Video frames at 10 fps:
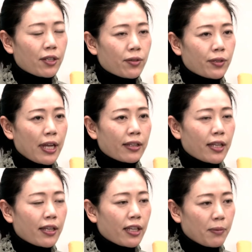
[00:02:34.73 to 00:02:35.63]
る団
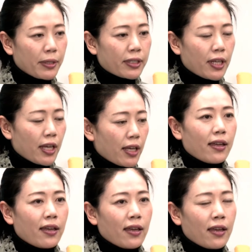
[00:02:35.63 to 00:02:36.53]
体になります。
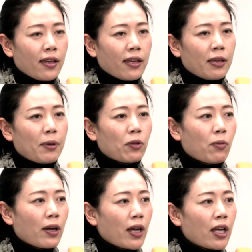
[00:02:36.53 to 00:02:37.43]
今の
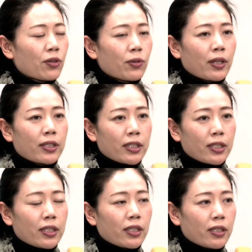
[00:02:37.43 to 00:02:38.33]
若い人た
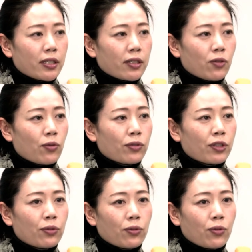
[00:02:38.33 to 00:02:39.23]
ち、特に
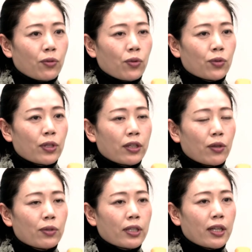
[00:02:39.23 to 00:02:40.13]
その子育て
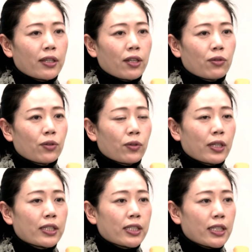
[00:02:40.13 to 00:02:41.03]
をされてる人た
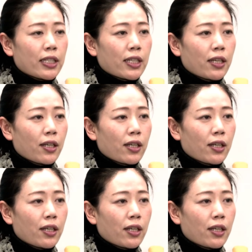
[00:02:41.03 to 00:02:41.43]
ちに